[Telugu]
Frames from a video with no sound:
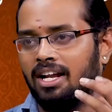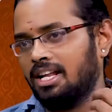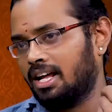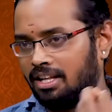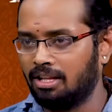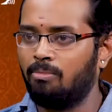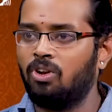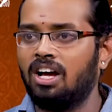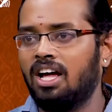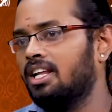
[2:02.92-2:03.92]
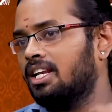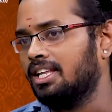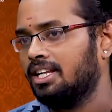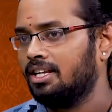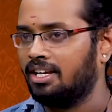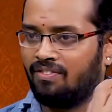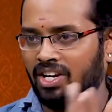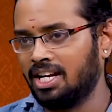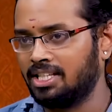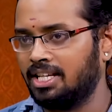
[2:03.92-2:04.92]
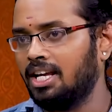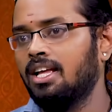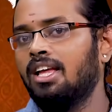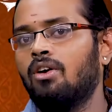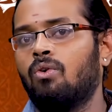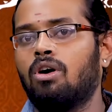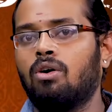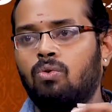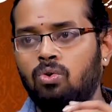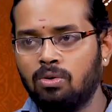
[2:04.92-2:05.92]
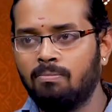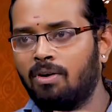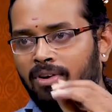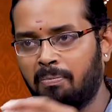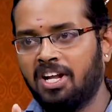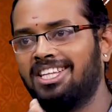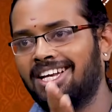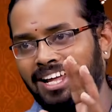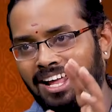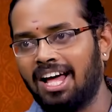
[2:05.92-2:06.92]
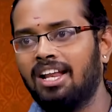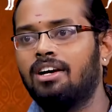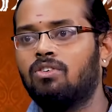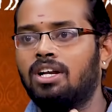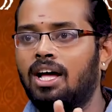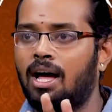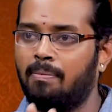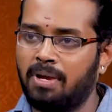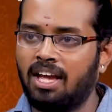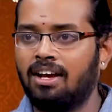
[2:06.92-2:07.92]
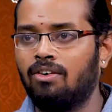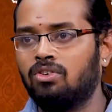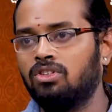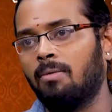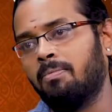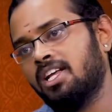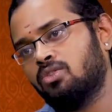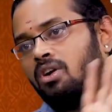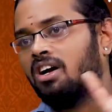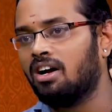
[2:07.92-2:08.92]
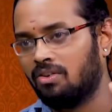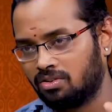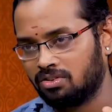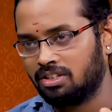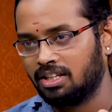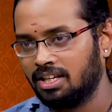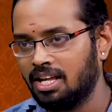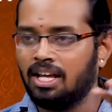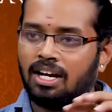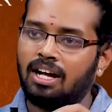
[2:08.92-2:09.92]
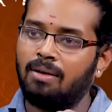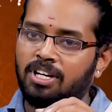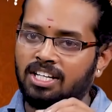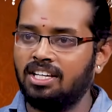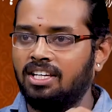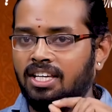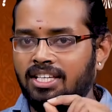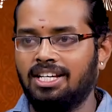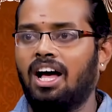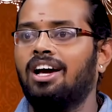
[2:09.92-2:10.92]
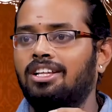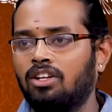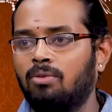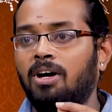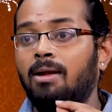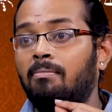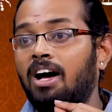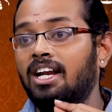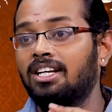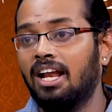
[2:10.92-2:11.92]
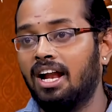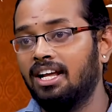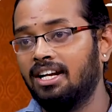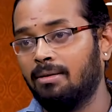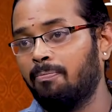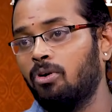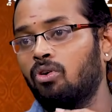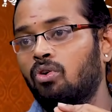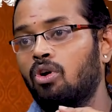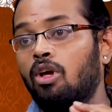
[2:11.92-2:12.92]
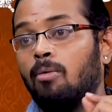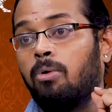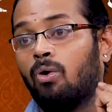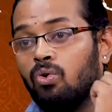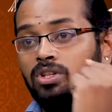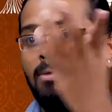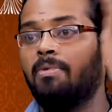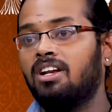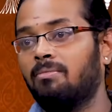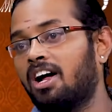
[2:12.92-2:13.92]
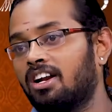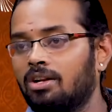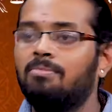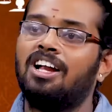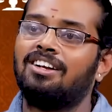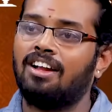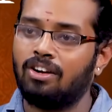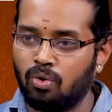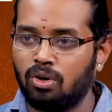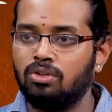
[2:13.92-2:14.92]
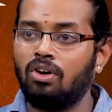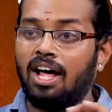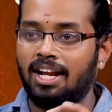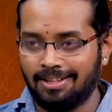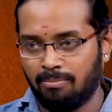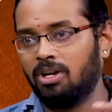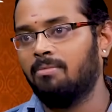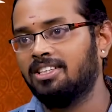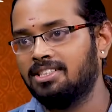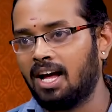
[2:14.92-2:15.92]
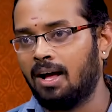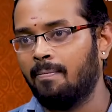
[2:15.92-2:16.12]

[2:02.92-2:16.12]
అంటే అన్నదమ్ములు కానీ లేదంటే ఎవరైనా సరే ఒక కుటుంబం ఎప్పుడైతే కలహాలు లేకుండా ఆప్యాయంగా ఉంటుందో అప్పుడే సుఖంగా ఉంటుంది కాబట్టి ఈ జాగ్రత్తలు మనం మాట్లాడేటప్పుడు పౌరుషపైన మాటలు మాట్లాడకూడదు అన్నదమ్ముల మధ్య